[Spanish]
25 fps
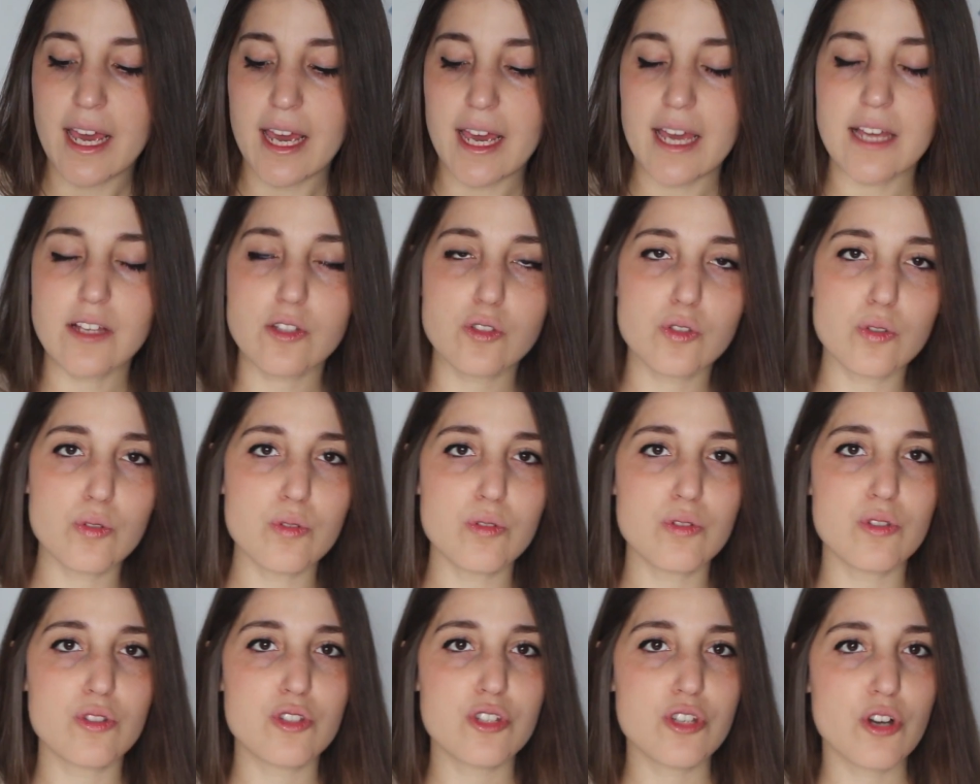Es
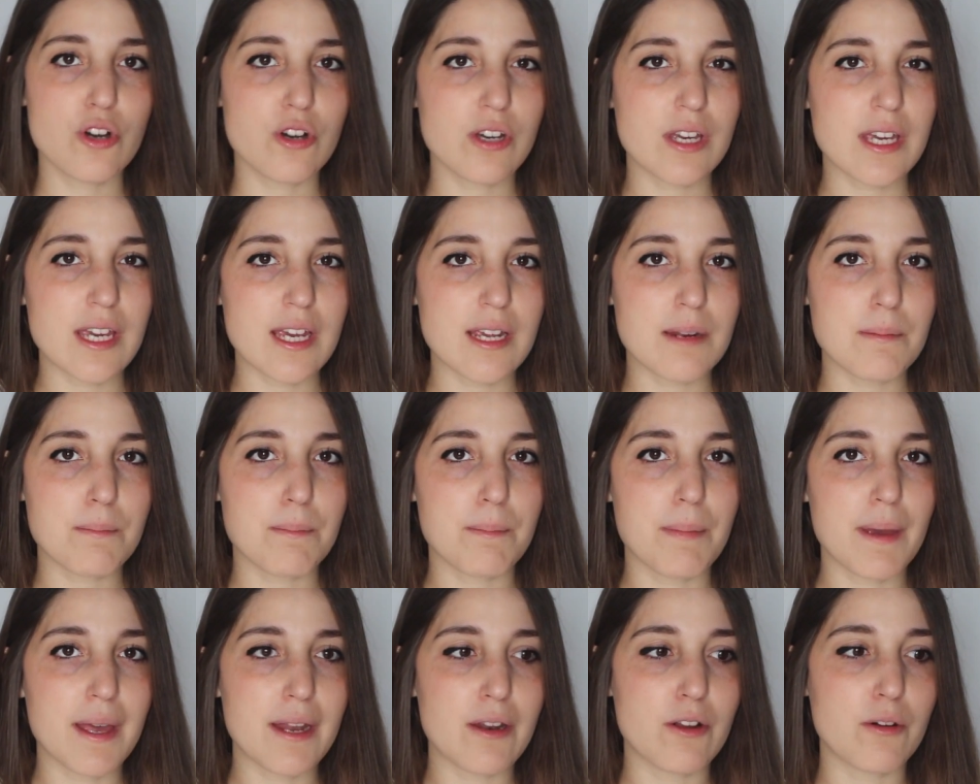un jogging
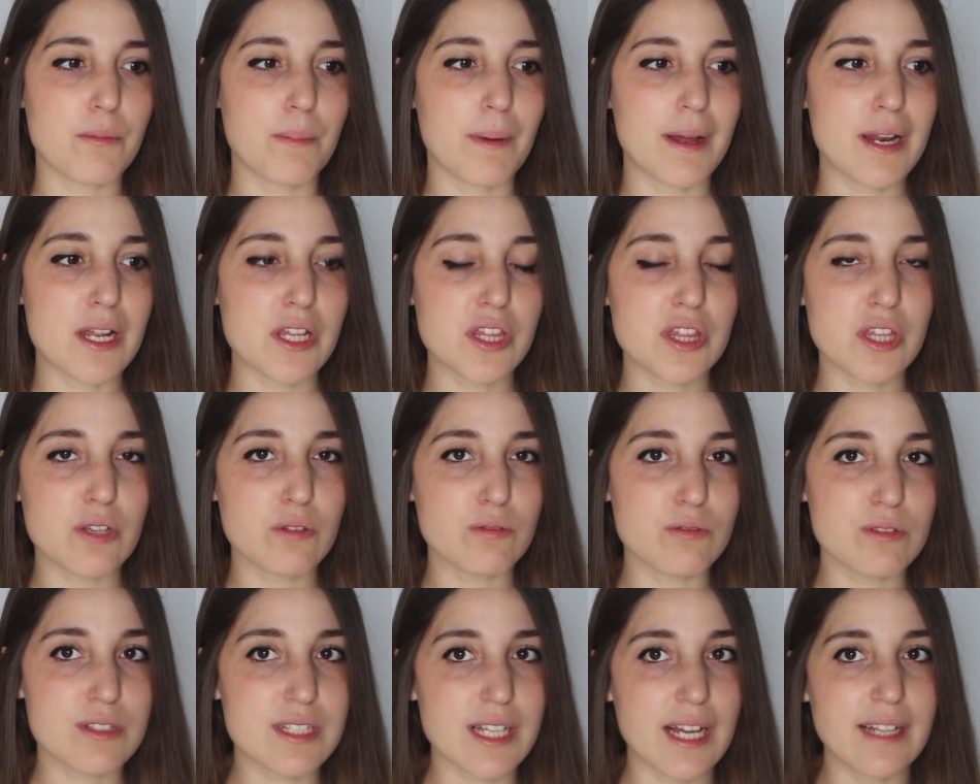pero parece
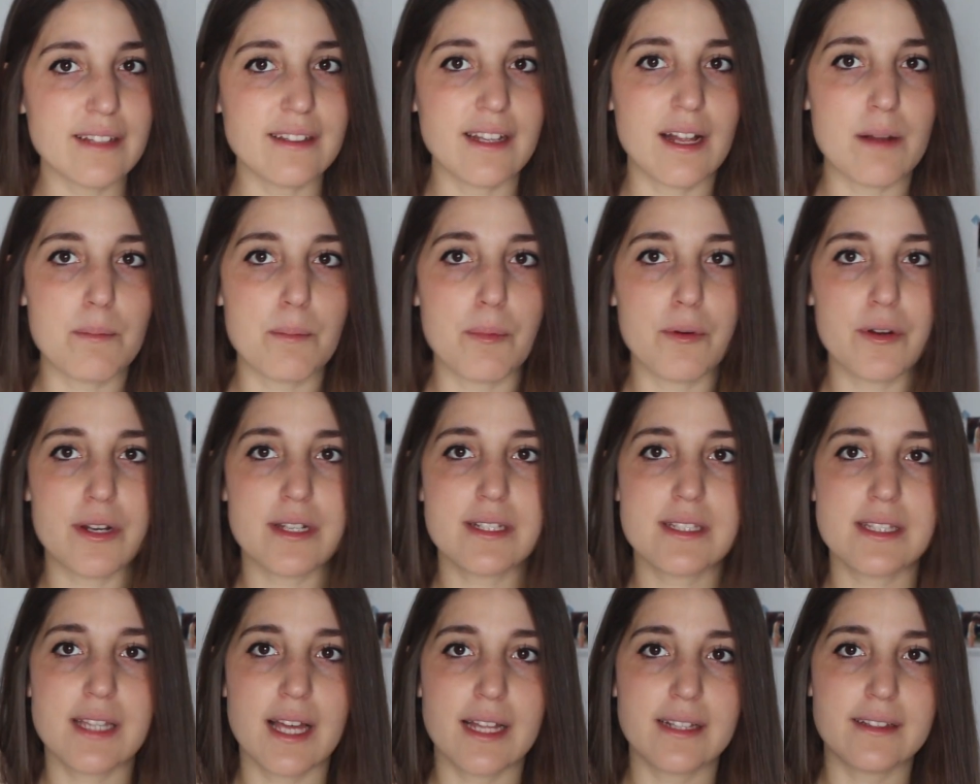un chándal por
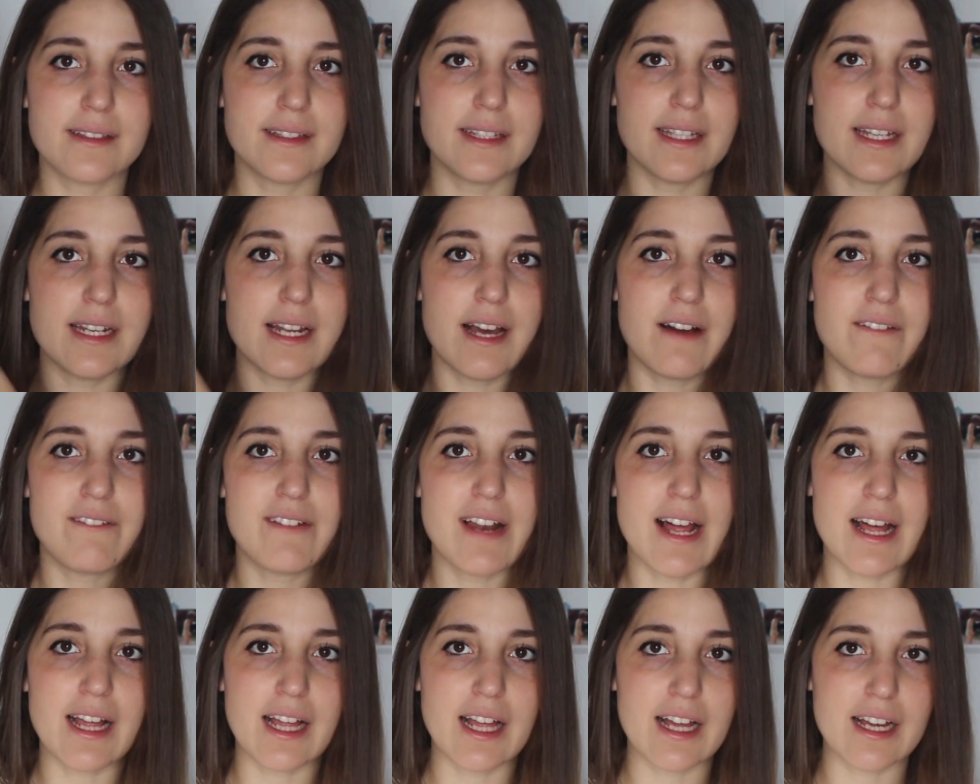esta tira
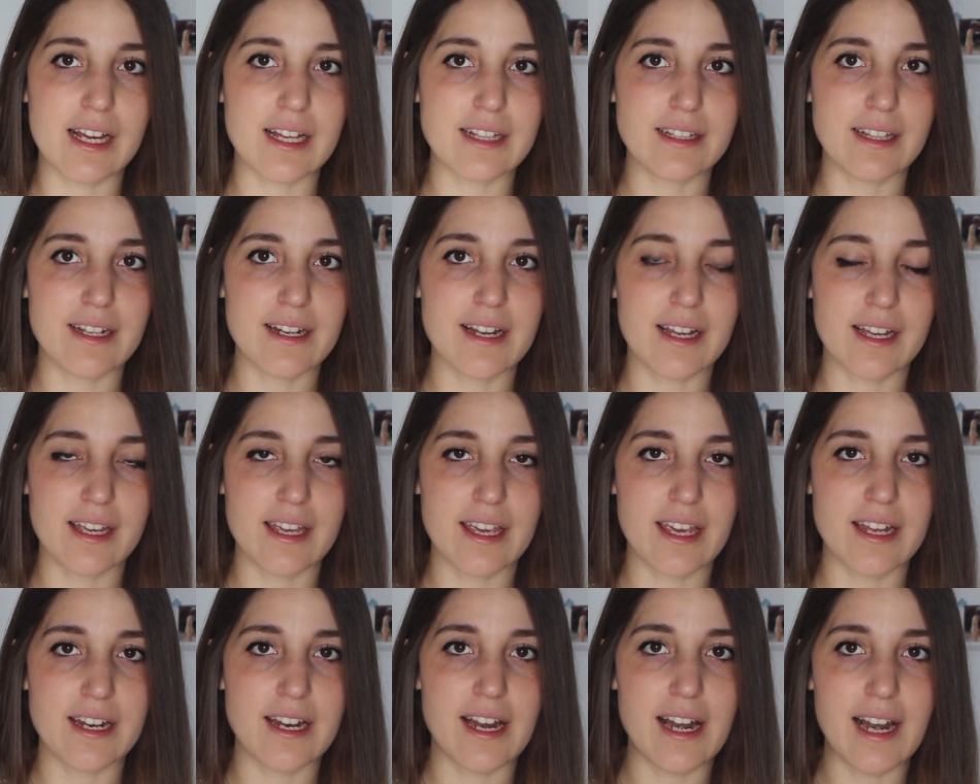blanca que tiene
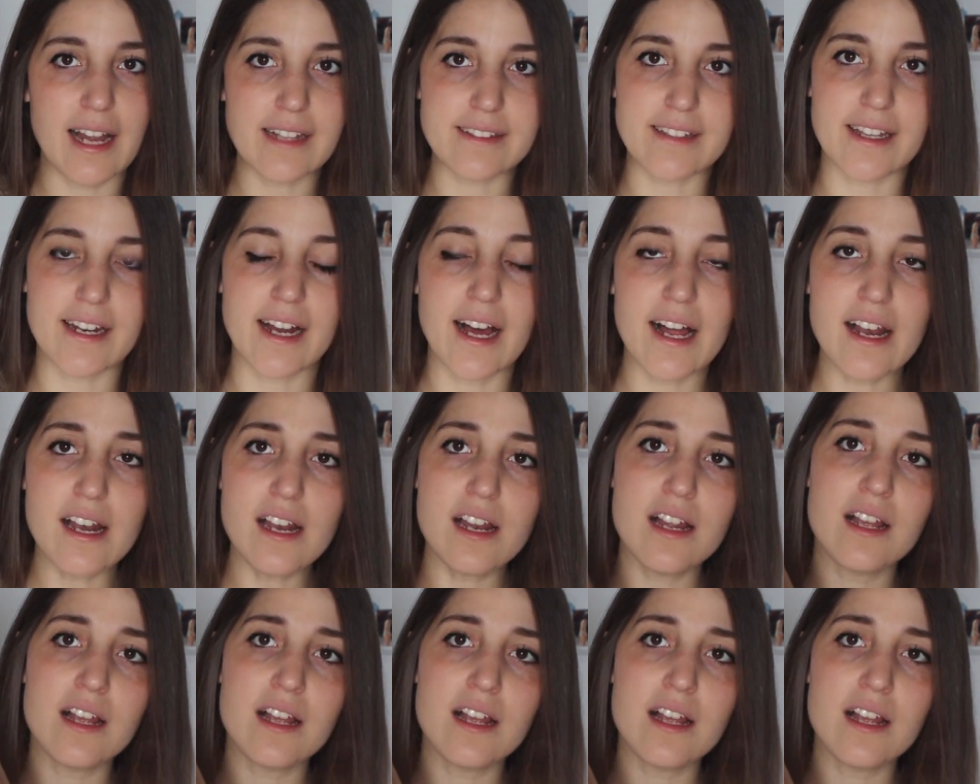aquí en el lateral.